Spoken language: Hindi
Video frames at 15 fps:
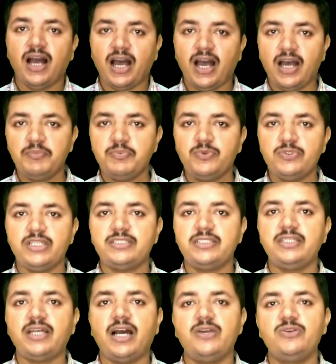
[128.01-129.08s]
आपको
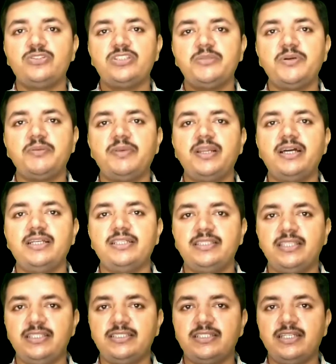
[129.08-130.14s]
जैसे आयु सीमा बढ़ाकर
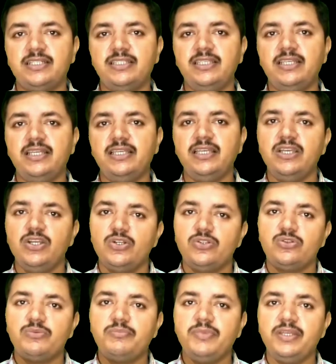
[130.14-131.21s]
तेज कर दी गई है
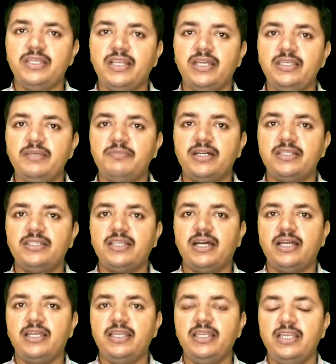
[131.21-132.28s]
तो मेरा ये मानना
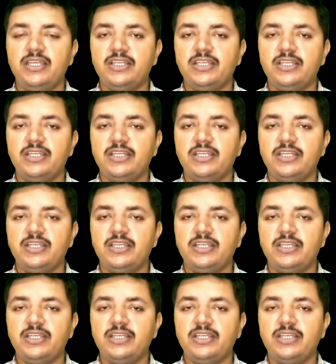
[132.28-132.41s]
है